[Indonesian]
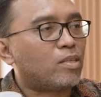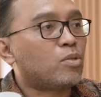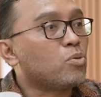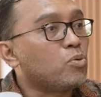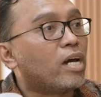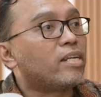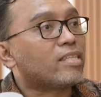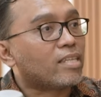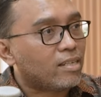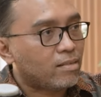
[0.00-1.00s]
itu tuh dugaan
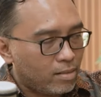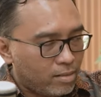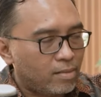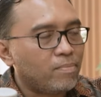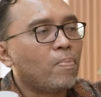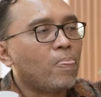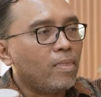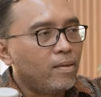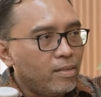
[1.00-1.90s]
paspornya ya. oke okay.